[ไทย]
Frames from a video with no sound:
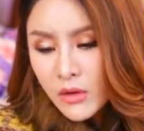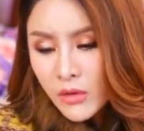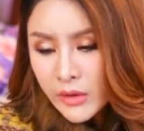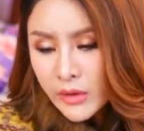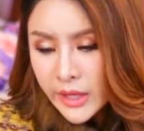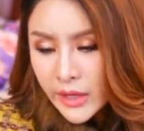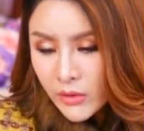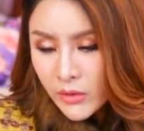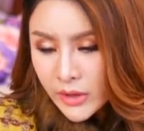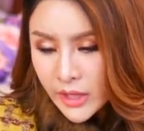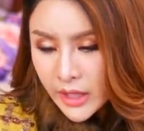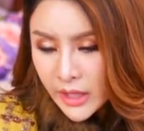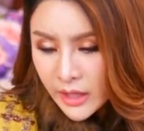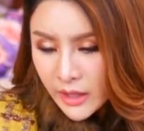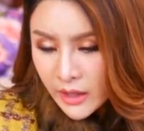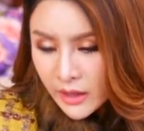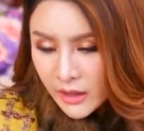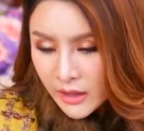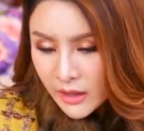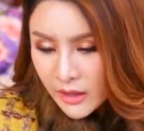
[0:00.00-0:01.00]
โอเคโอเค
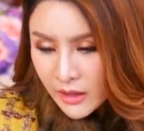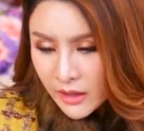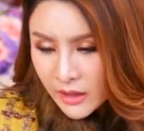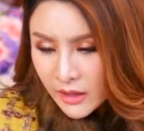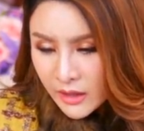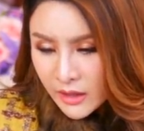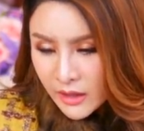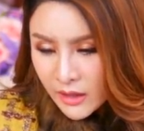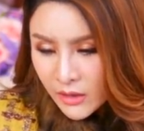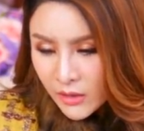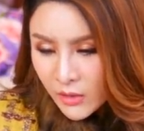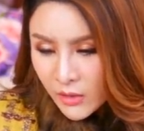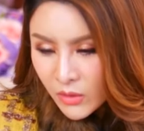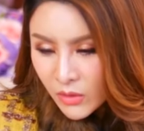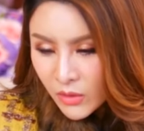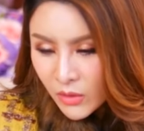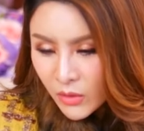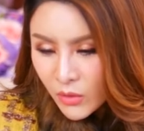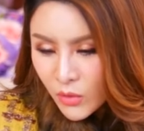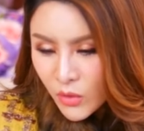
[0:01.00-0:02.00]
อื
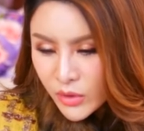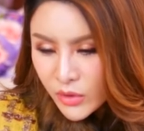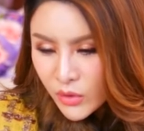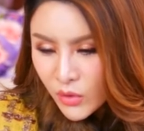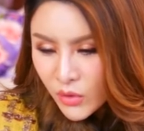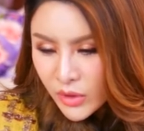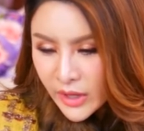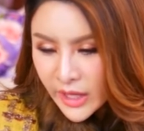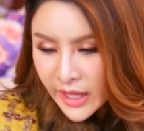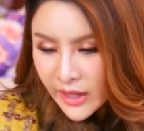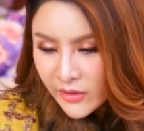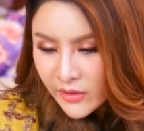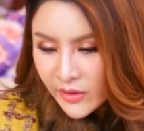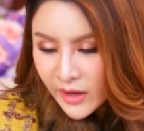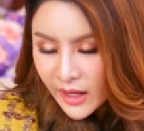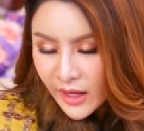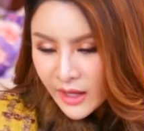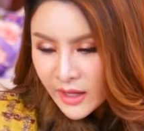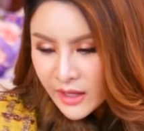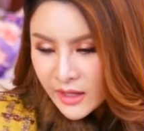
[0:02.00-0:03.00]
มโค้ชโอเก่ง
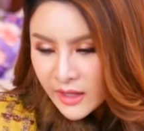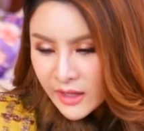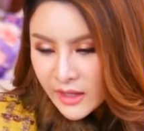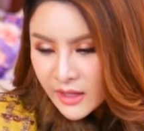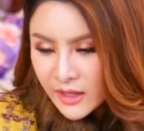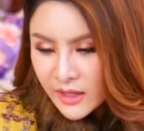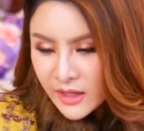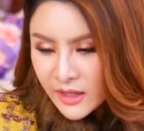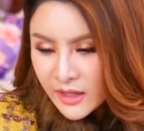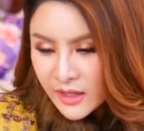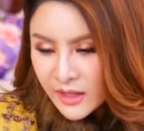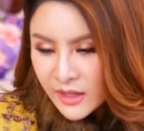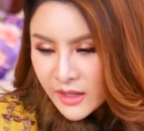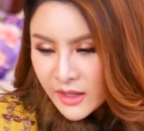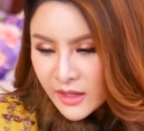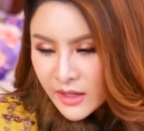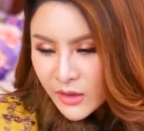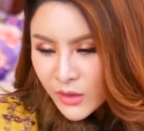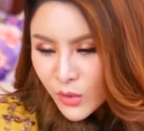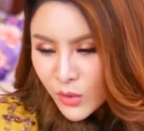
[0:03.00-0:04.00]
ว่ะ
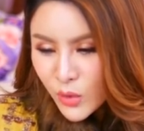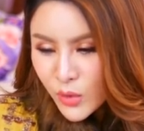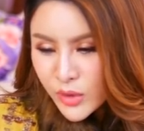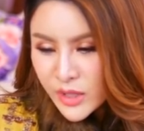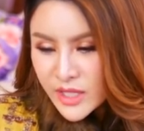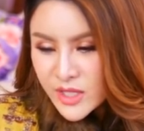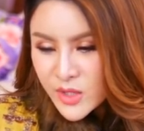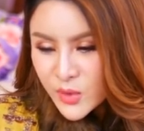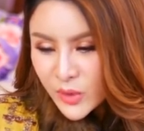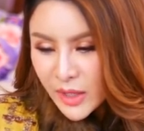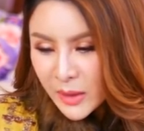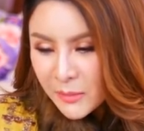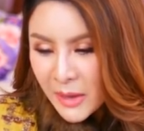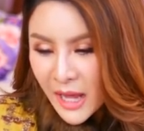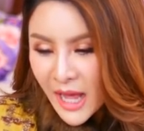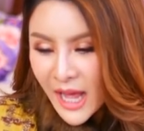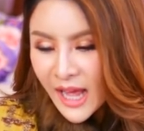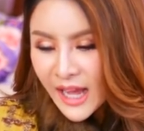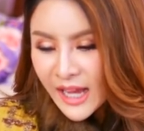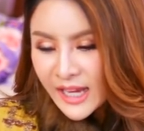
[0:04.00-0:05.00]
คุณหนึ่งสุร
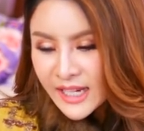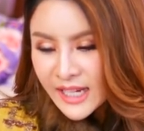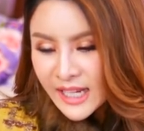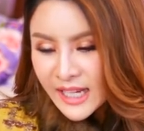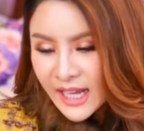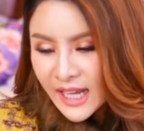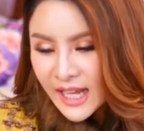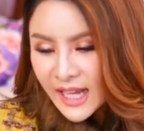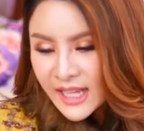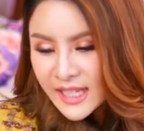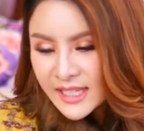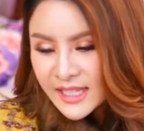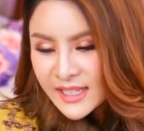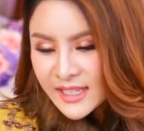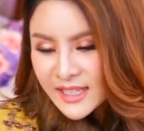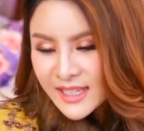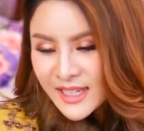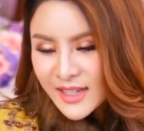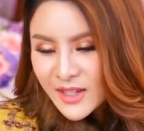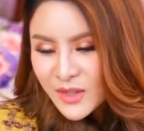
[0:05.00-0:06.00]
ภานะคะ
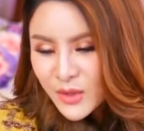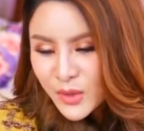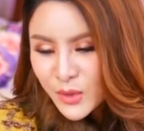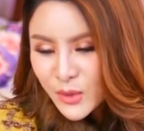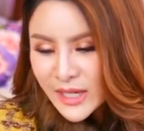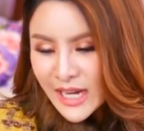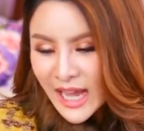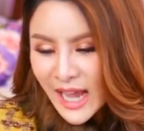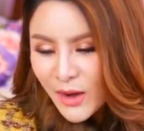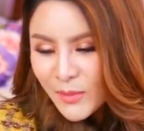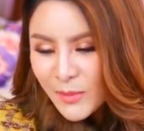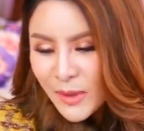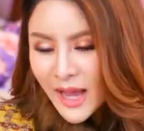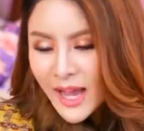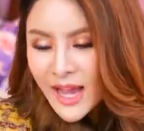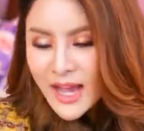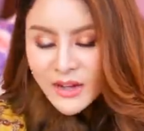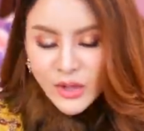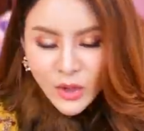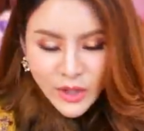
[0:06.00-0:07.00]
รัวดาวมา
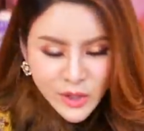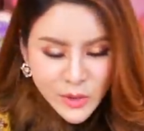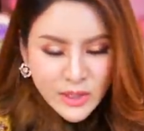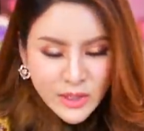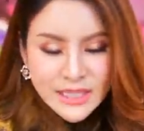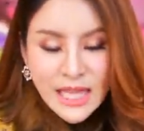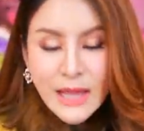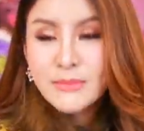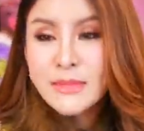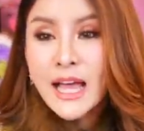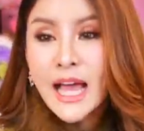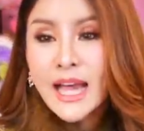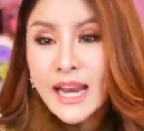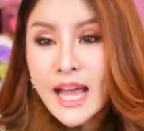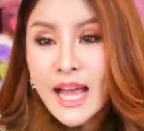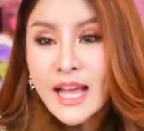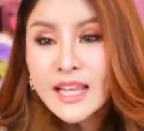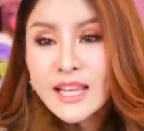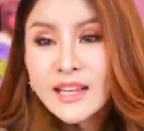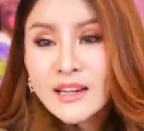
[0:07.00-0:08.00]
ห้าร้อยดวงตามฐา
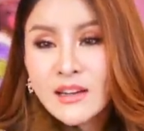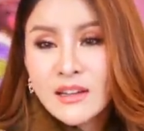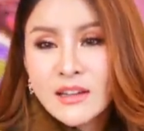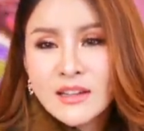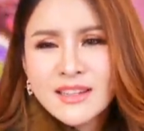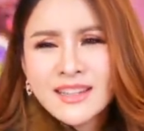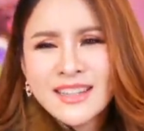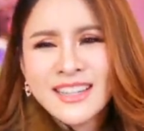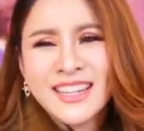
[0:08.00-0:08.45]
นะอย่างเงี้ยหรอ